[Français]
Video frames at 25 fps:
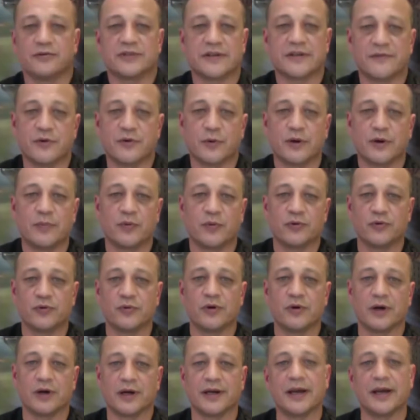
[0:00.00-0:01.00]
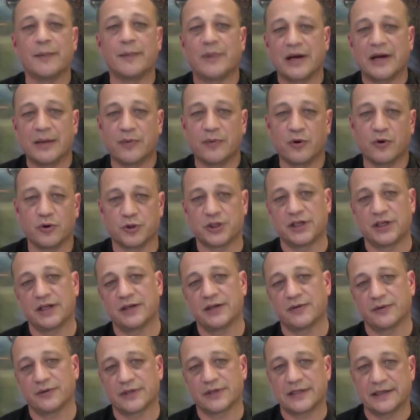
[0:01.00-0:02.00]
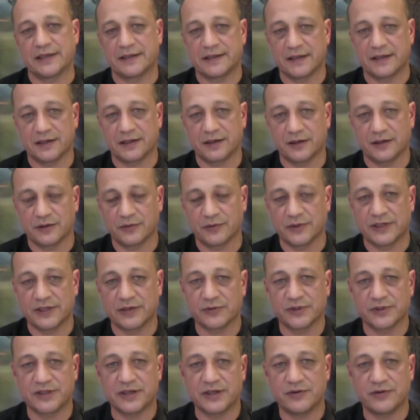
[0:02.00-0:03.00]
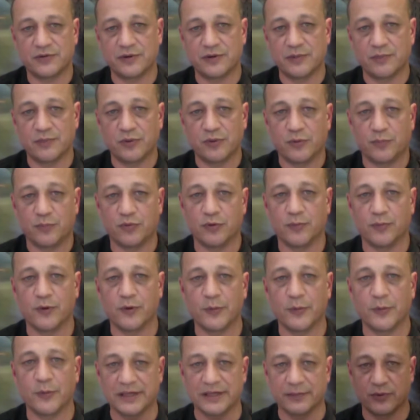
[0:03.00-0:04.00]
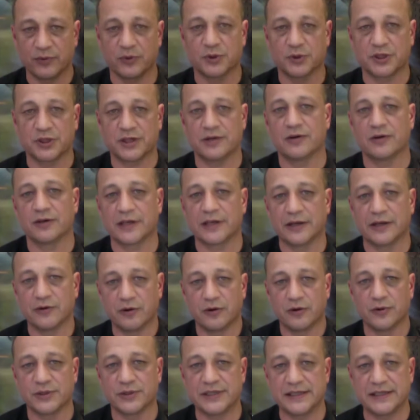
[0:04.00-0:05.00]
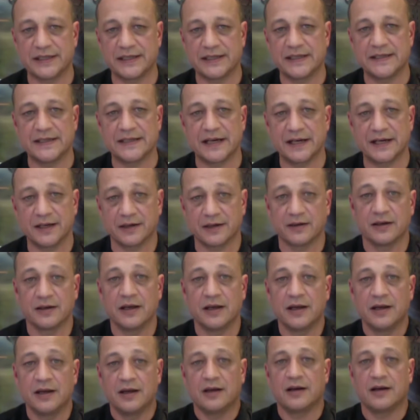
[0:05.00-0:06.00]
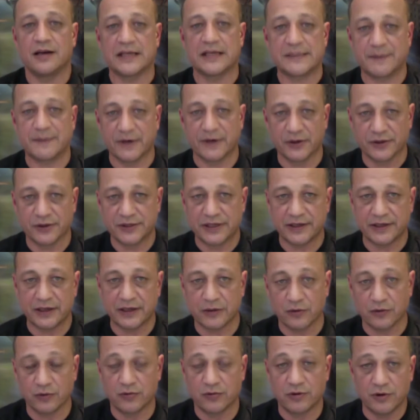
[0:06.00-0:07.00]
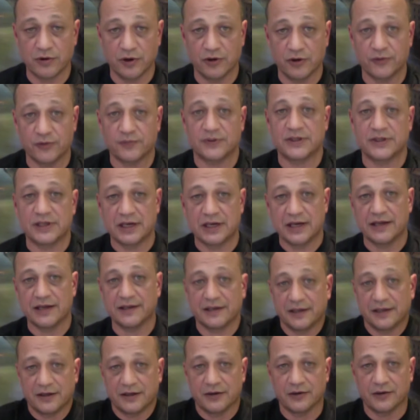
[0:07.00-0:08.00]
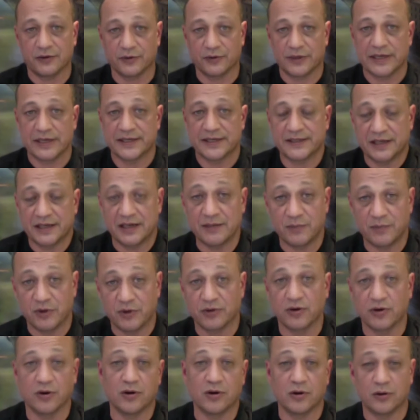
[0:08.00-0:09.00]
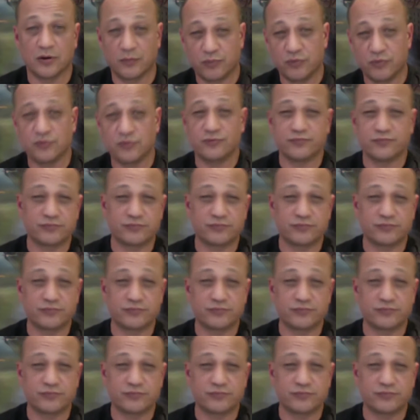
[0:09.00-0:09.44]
avions répondu à un appel à projet, donc euh, on s'est constitué pour, proposer un projet dans le cadre de Lyon City Design. L'expérience était concluante puisqu'il a été euh, donc installé pendant euh, plus,